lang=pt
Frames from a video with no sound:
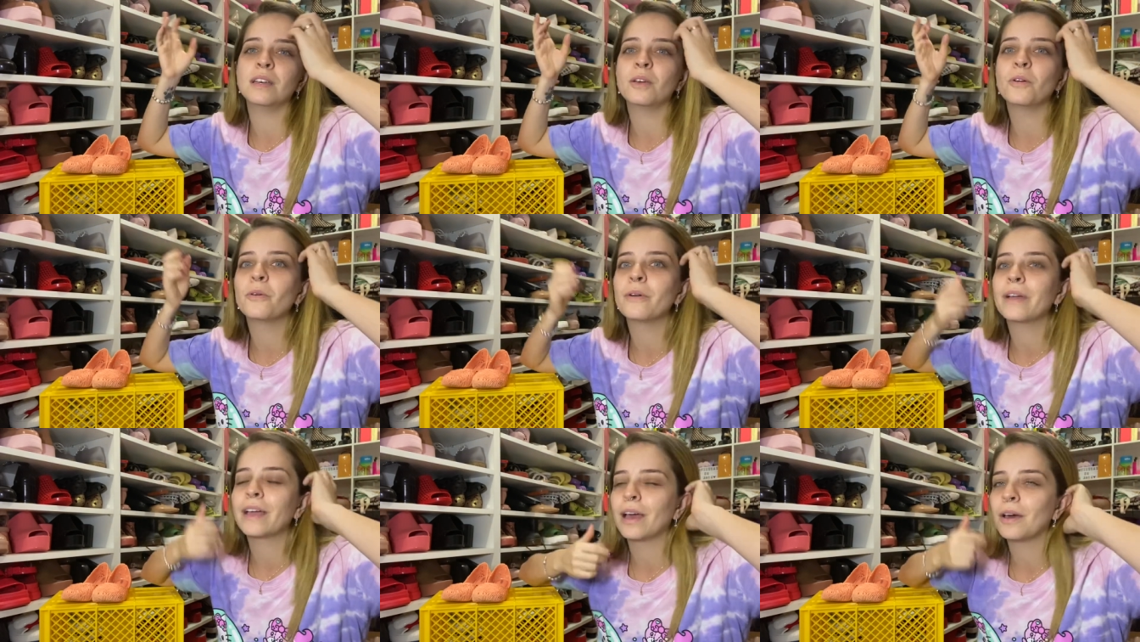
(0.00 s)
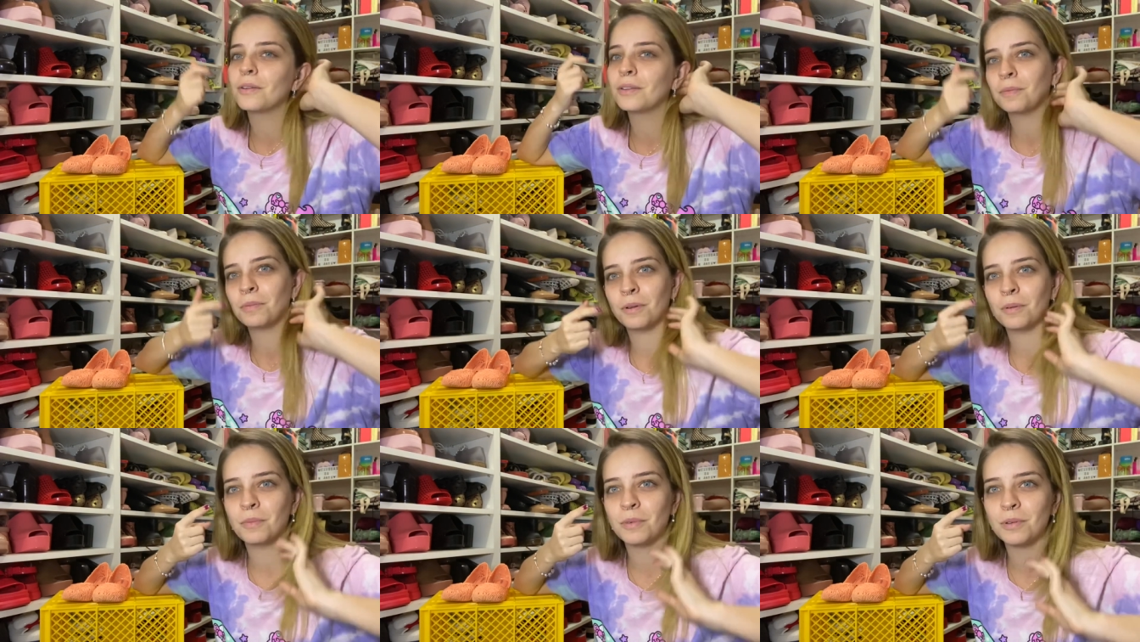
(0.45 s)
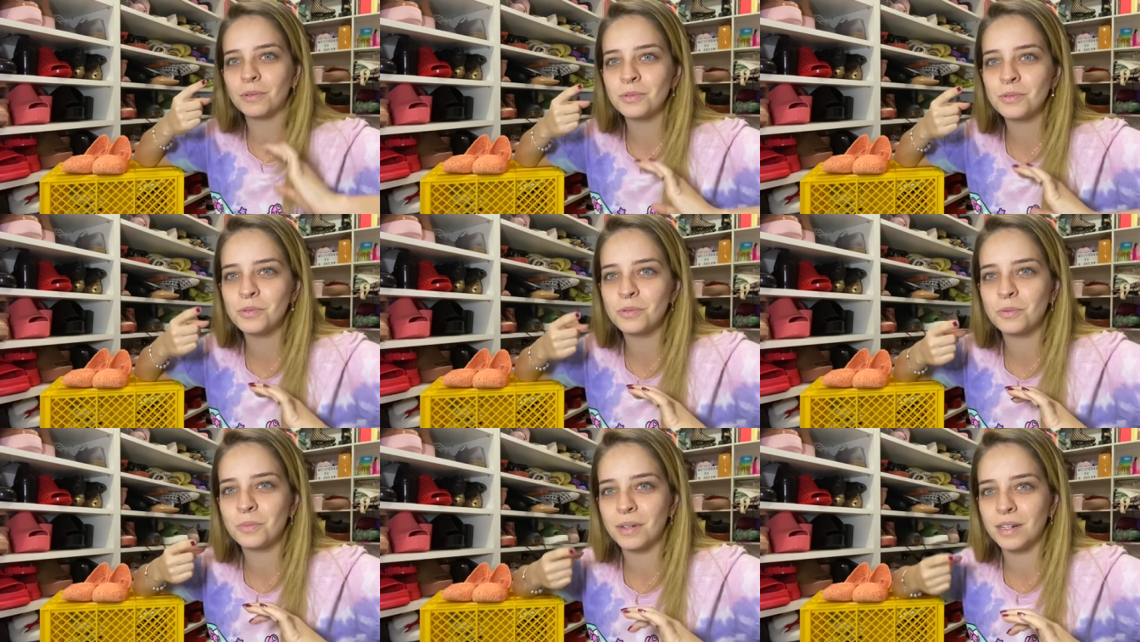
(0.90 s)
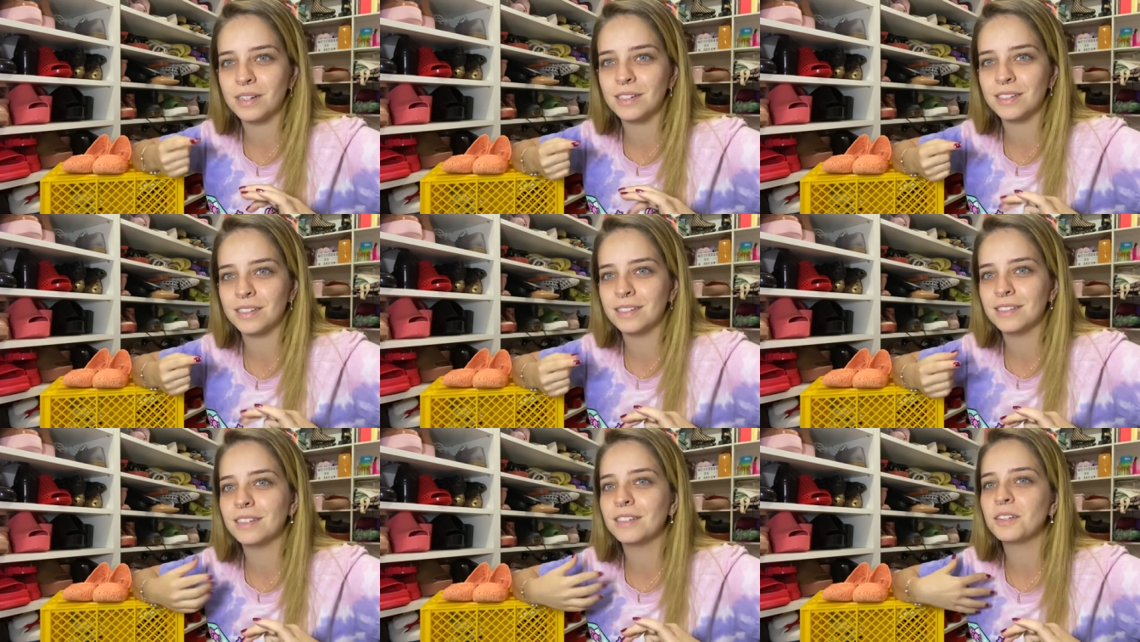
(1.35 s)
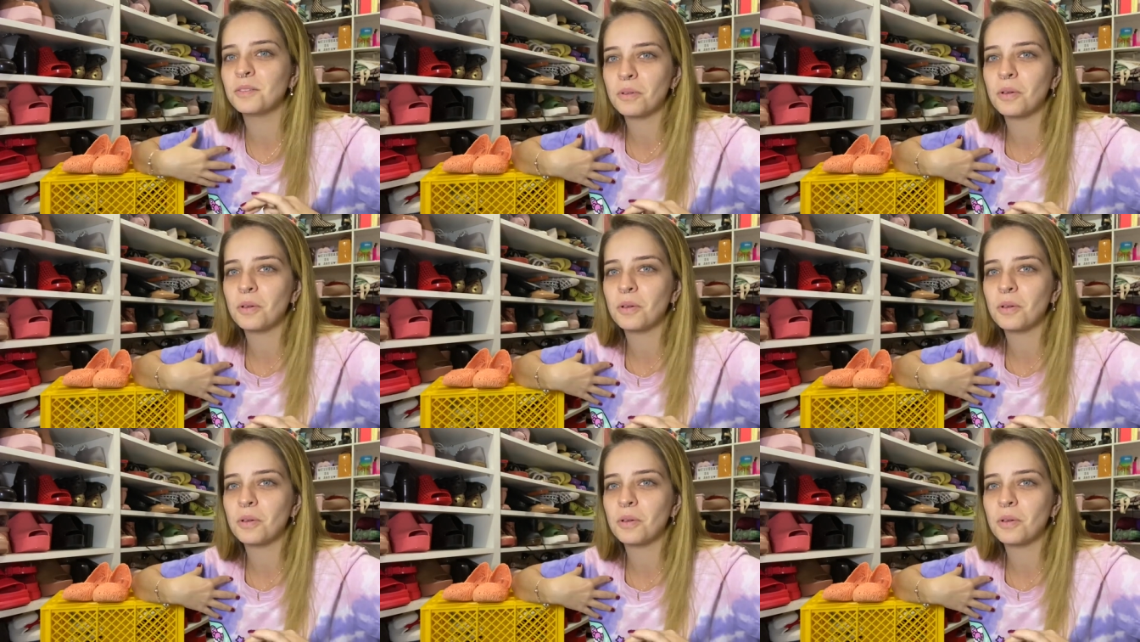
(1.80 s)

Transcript: eu quero ter pelo menos uma, entendeu?